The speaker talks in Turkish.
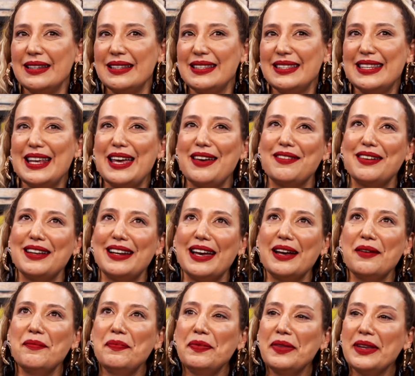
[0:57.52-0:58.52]
Zevkle.
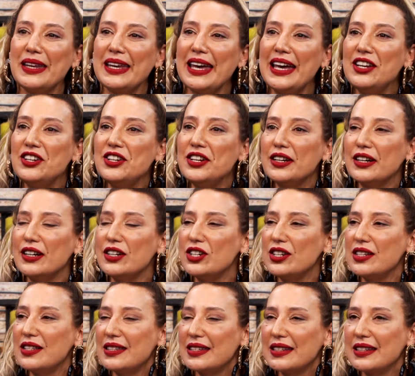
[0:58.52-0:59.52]
Gençlik
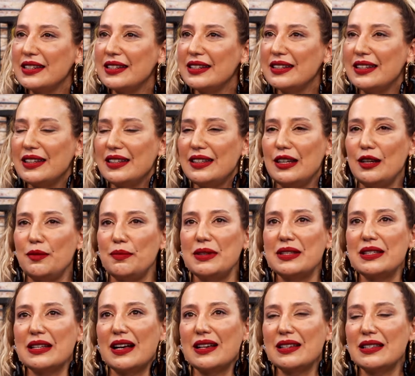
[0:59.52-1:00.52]
aşısı
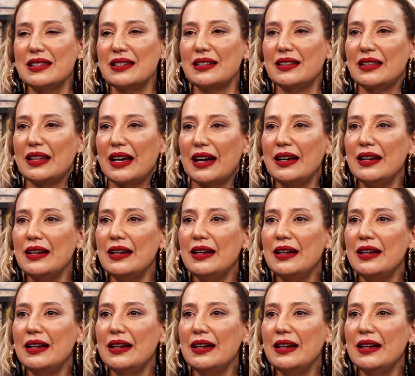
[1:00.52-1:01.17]
dediğimiz aslında